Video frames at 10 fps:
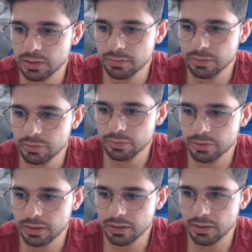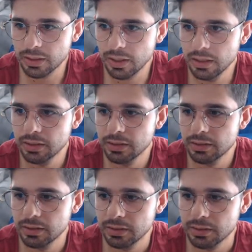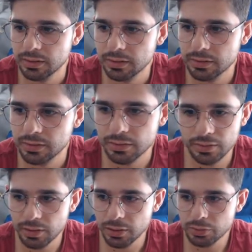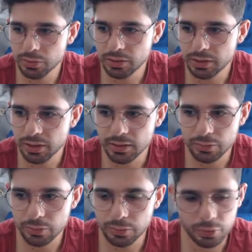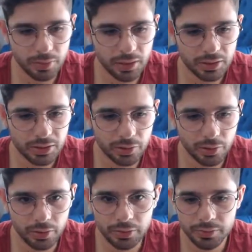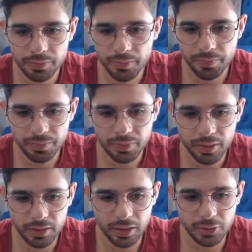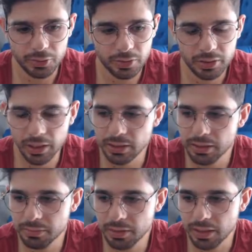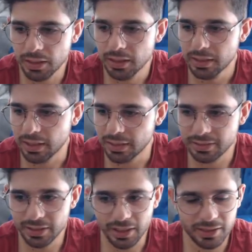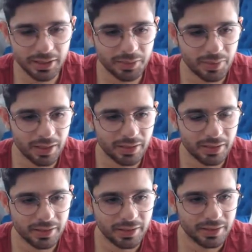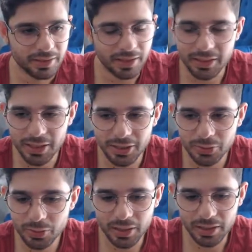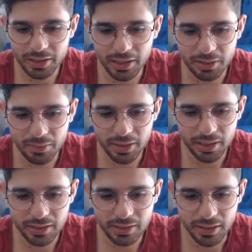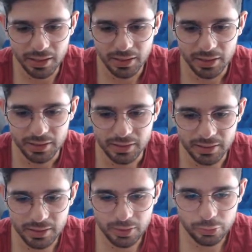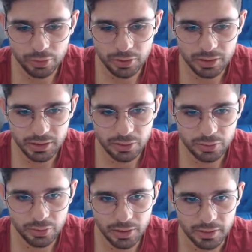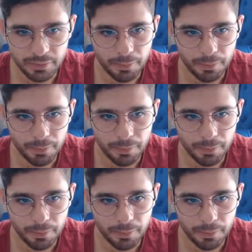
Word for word: gibi şu şekilde Lejyon Kral konuşmaya çıkıyor. Lejyon kral dedim de yani kral diyeyim yani ne, lejyon nereden aklıma geldiyse. Yazıları çok hızlı geçiyor da.